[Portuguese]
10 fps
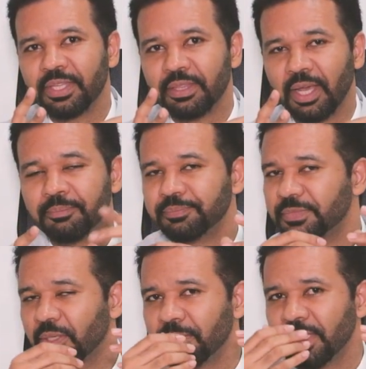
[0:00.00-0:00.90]
Tá?
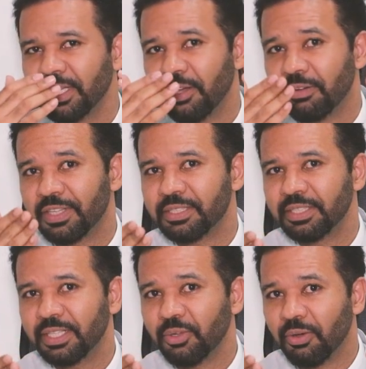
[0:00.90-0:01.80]
Então, é uma
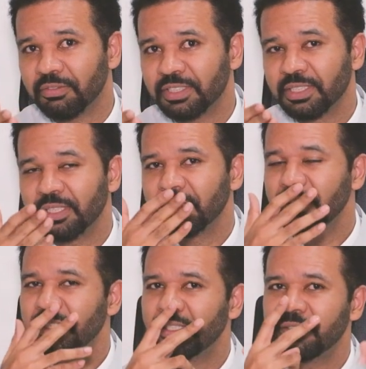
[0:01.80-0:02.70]
vacina nova
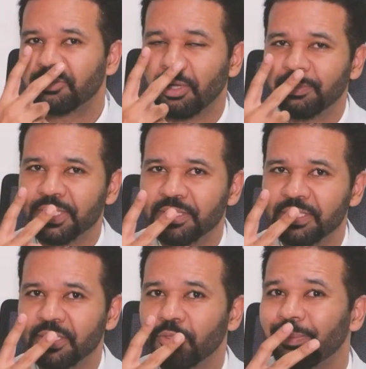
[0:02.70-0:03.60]
e que só
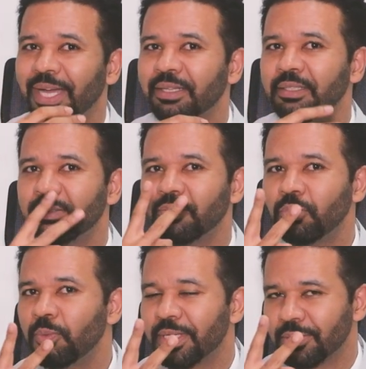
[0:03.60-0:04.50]
precisa tomar
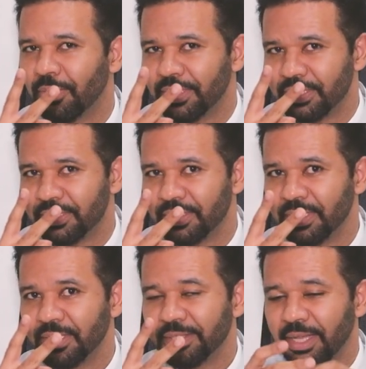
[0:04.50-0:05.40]
duas doses.
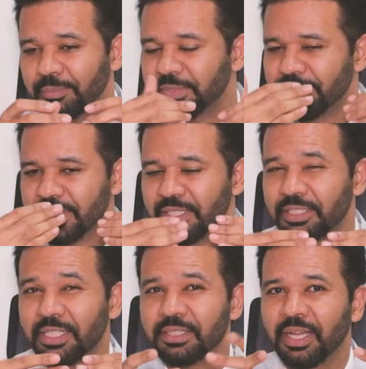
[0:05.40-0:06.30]
Tá? Essa vacina
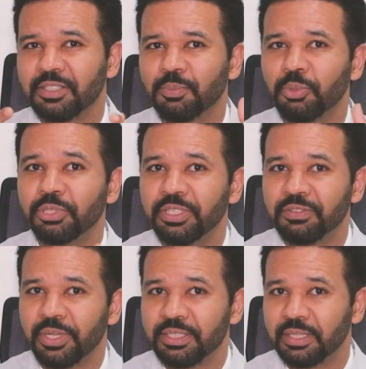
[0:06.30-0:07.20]
já está
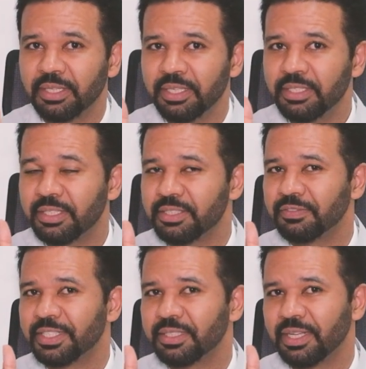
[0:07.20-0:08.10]
disponível nas clínicas de
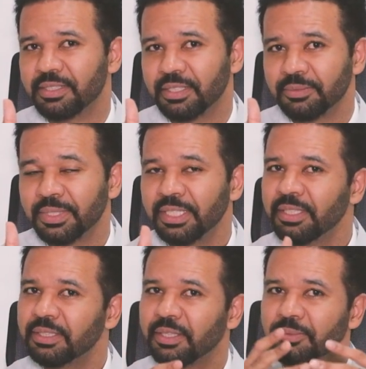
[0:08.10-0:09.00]
vacinação,
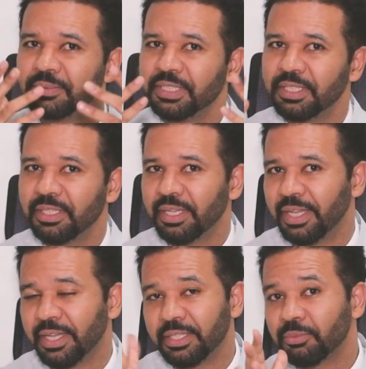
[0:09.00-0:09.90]
então
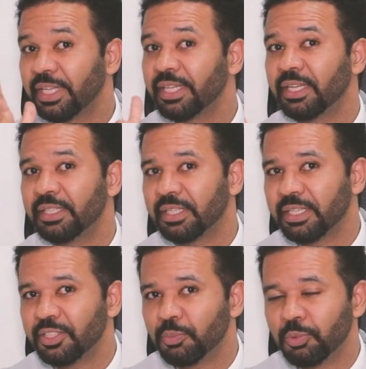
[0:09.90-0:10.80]
é, não tem ainda na
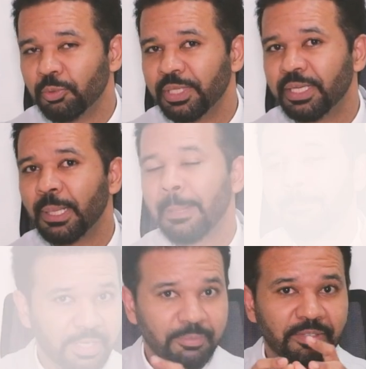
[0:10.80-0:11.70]
rede pública.
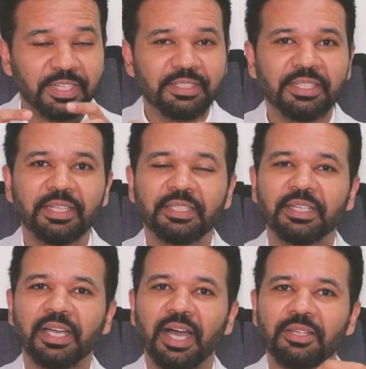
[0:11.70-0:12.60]
E é uma vacina que,
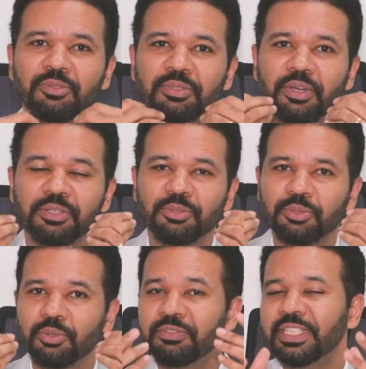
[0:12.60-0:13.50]
caso nossos
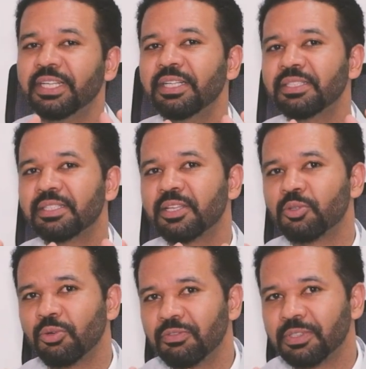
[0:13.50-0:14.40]
governantes
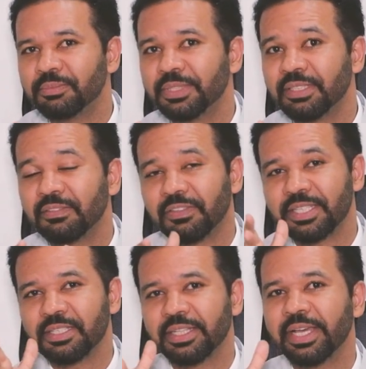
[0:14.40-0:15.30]
resolvam
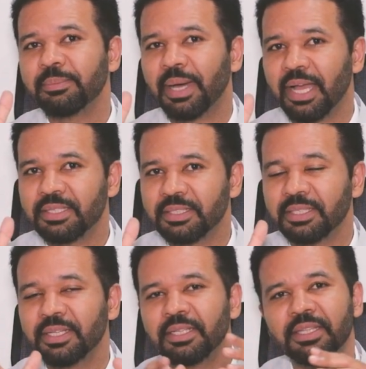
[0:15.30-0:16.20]
vacinar em massa,
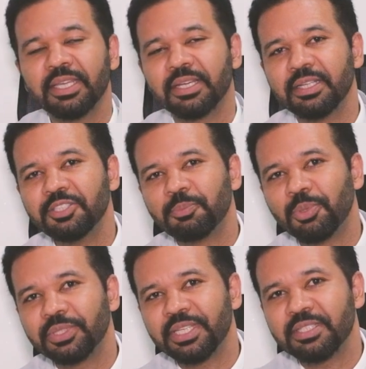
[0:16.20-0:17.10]
tem grande
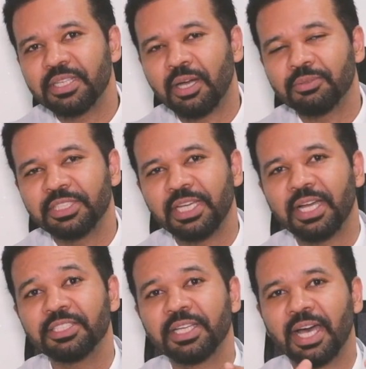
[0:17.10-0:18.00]
potencial de
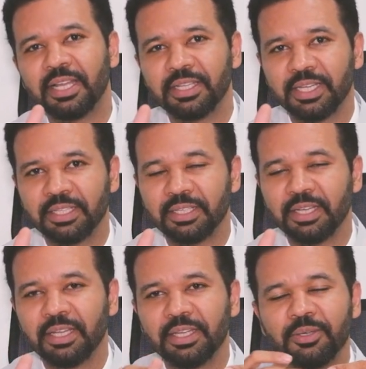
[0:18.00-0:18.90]
erradicar a dengue.
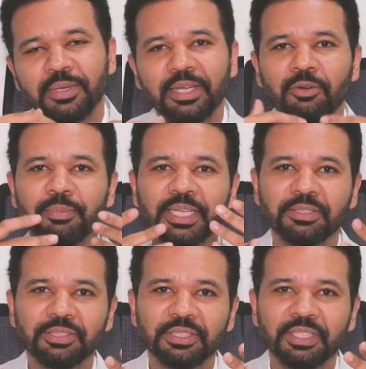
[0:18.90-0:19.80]
Eu
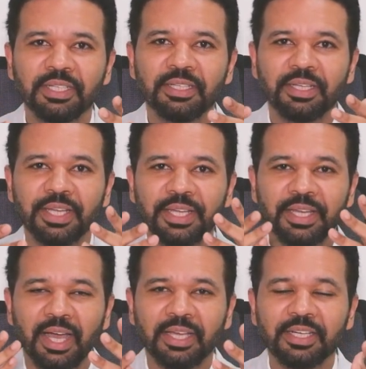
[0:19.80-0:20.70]
realmente
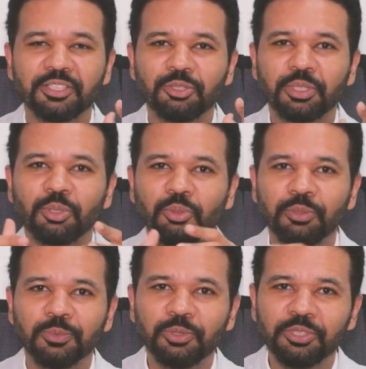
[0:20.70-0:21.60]
é, acredito que todo
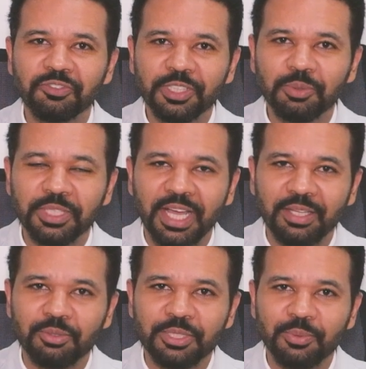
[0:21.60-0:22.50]
mundo devia cuidar
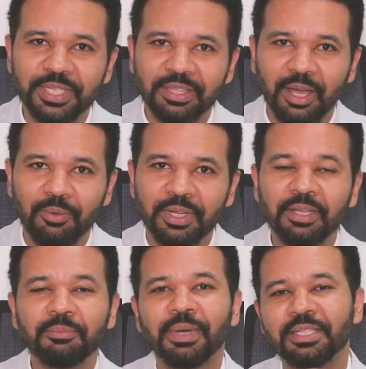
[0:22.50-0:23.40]
do seu quintal
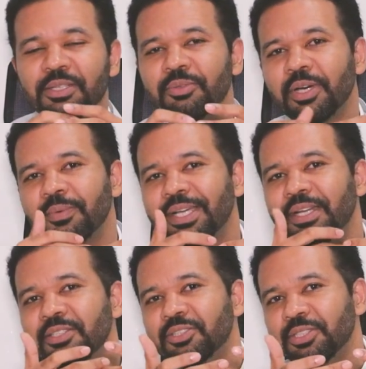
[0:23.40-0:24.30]
mas eu não
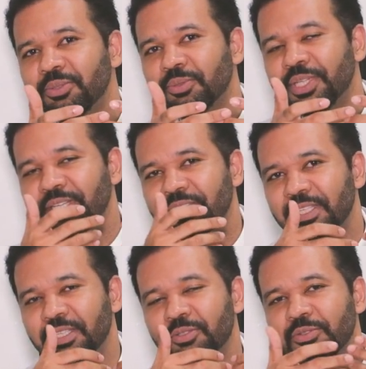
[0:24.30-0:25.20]
acredito que
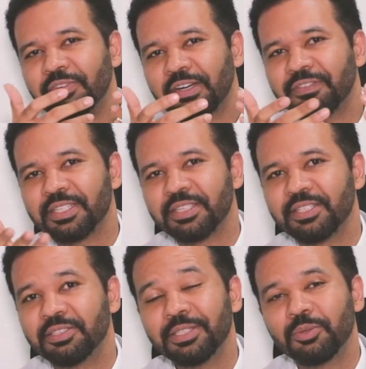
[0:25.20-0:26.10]
isso vá fazer
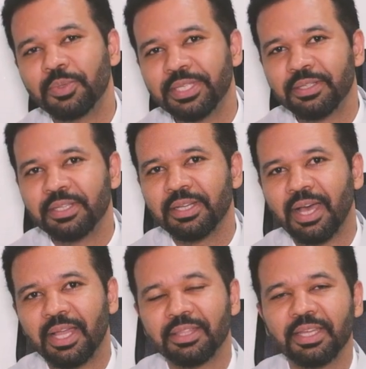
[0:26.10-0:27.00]
extinguir
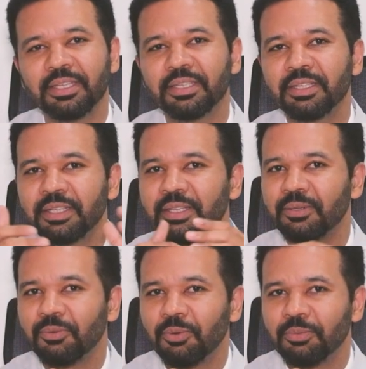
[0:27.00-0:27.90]
a dengue
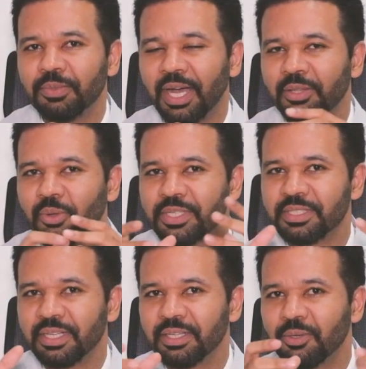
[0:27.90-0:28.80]
com a
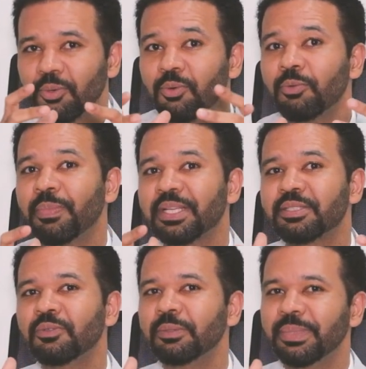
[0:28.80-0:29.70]
nossa
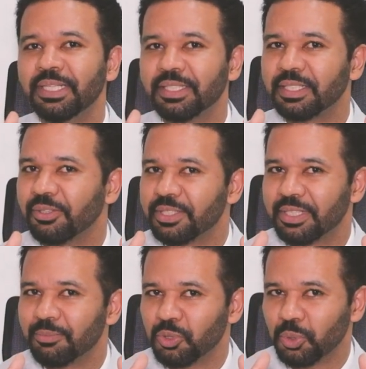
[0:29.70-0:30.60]
ocupação urbana que nós
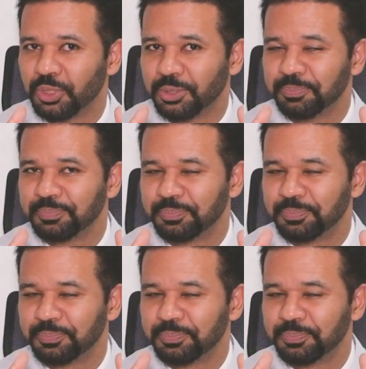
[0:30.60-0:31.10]
temos hoje.